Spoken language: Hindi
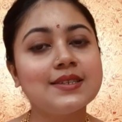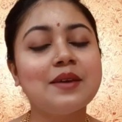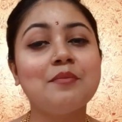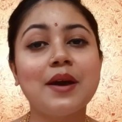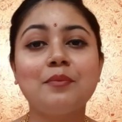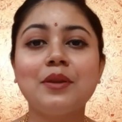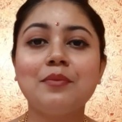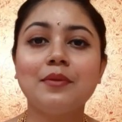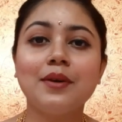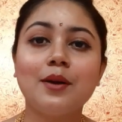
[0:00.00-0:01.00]
से मैं अपने
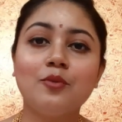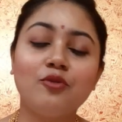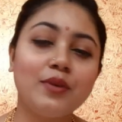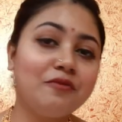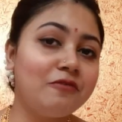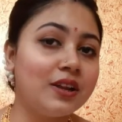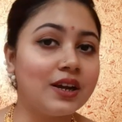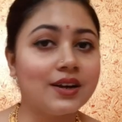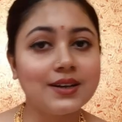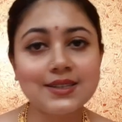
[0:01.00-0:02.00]
बेबी का मूवमेंट फील
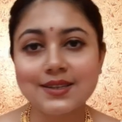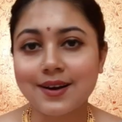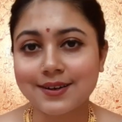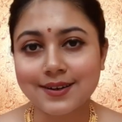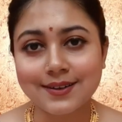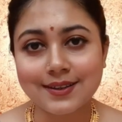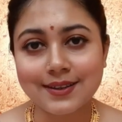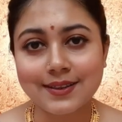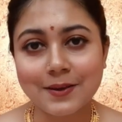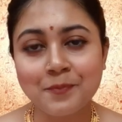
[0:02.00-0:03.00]
करना स्टार्ट कर दी
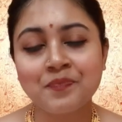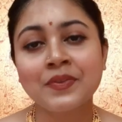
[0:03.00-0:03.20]
थी